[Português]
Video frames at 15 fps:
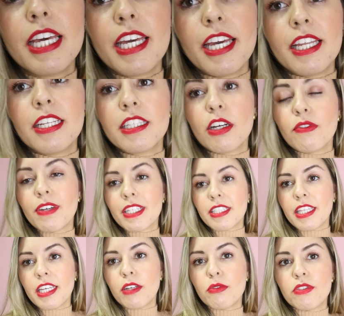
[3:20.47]
Ele não vai
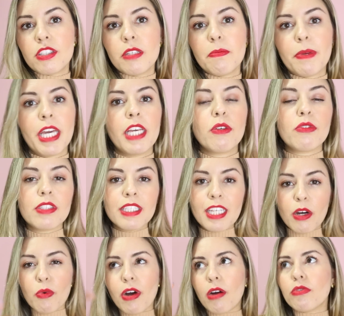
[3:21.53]
ter um desempenho
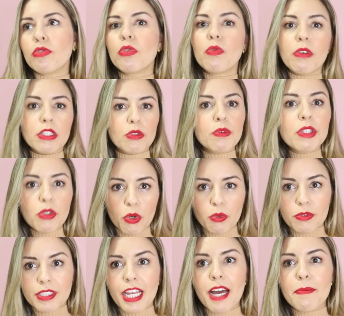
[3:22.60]
tão alto quanto o
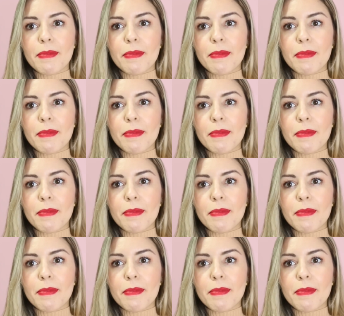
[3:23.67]
Widow, tá?